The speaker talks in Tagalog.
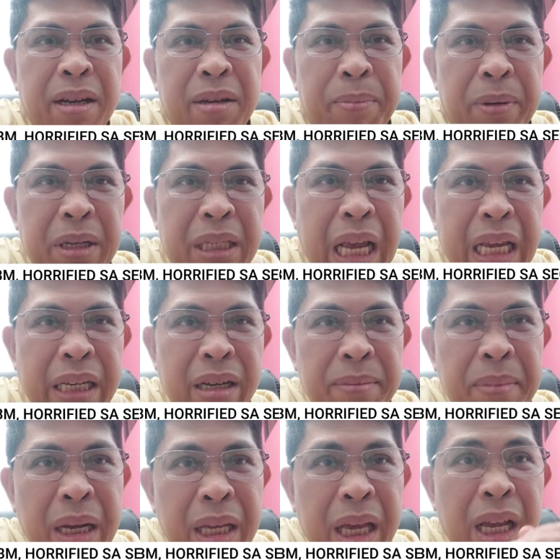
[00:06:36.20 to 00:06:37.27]
ko po sa inyo,
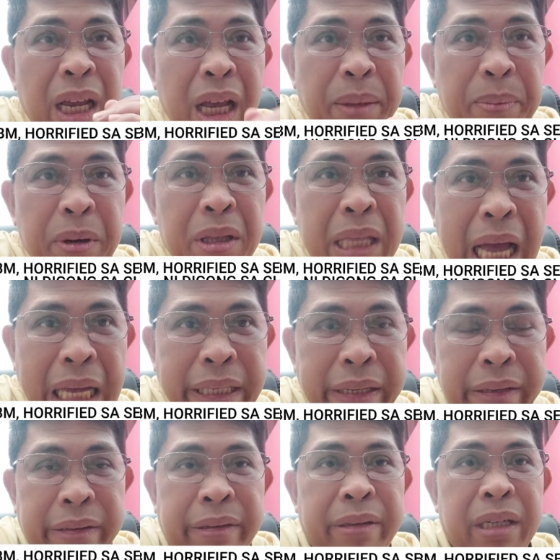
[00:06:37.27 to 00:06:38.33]
mag-ingat po
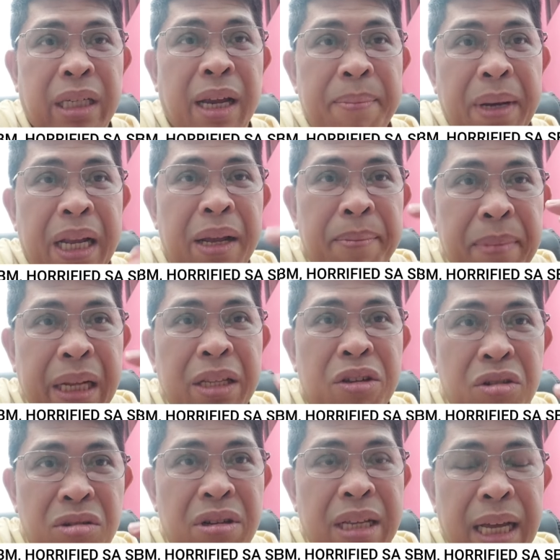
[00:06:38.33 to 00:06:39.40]
tayo sa
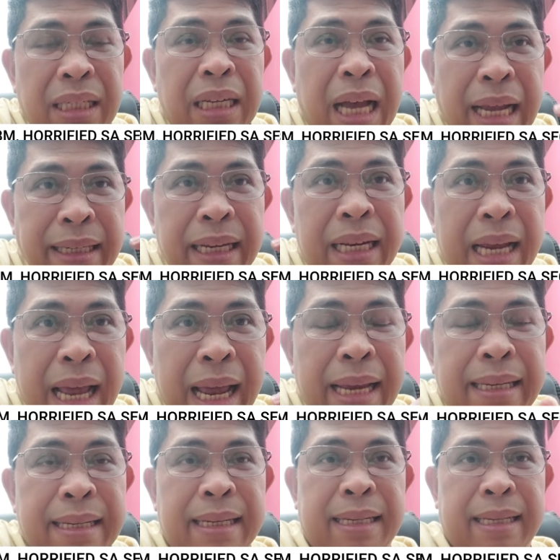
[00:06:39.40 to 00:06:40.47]
Manchurian
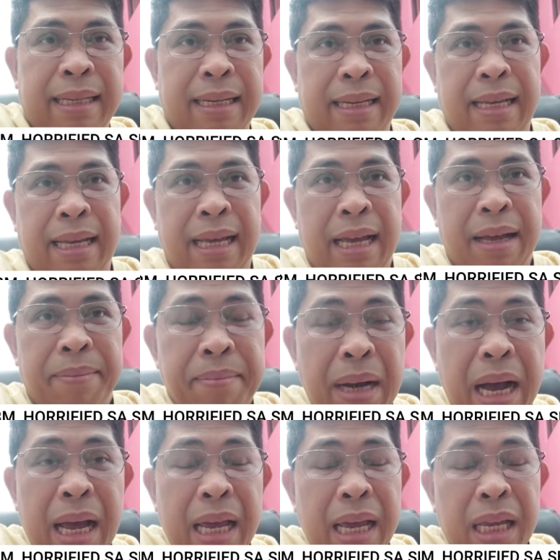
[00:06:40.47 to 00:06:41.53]
candidates
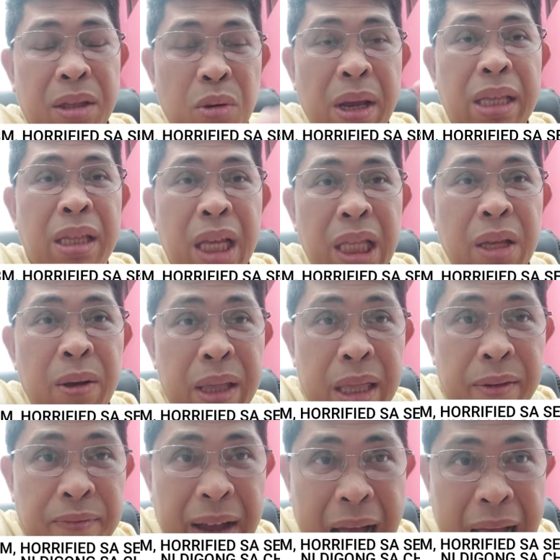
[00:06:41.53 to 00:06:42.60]
by
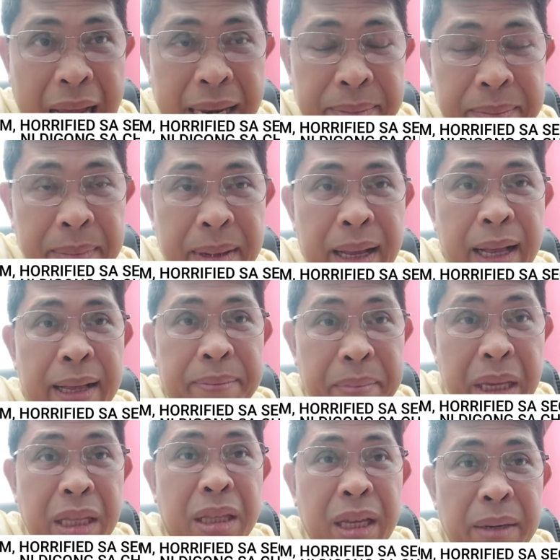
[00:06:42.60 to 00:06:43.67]
2025
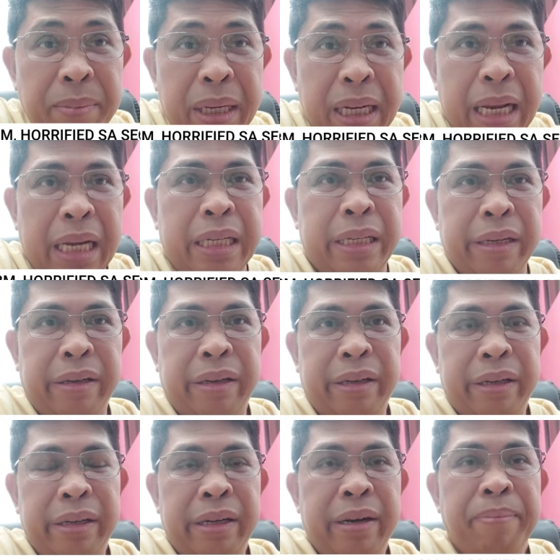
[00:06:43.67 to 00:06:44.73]
midterm
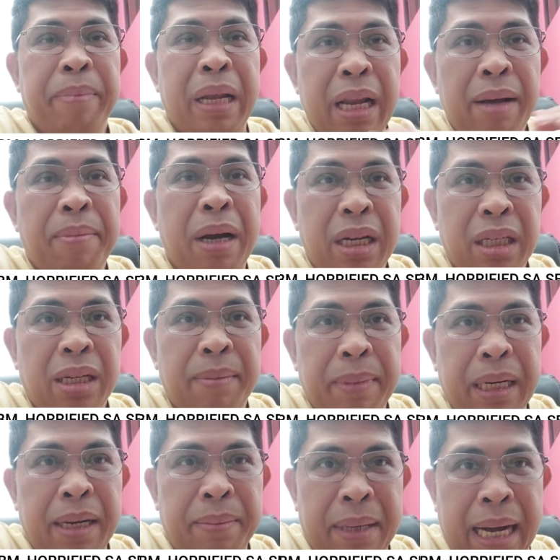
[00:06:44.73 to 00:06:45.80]
election. Malamang sa
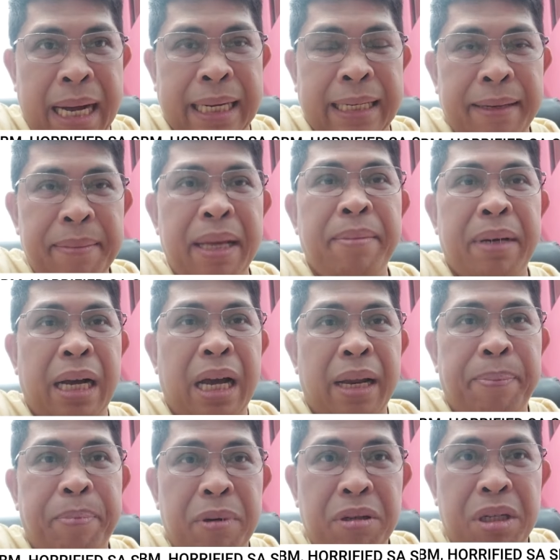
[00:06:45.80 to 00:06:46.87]
malamang, may mga
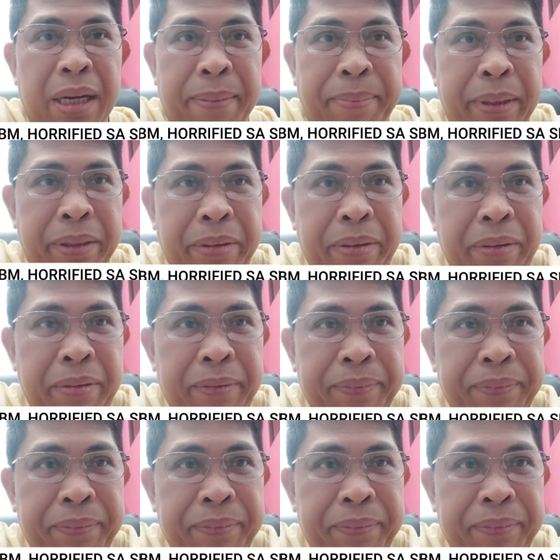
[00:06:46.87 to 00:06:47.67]
reports na po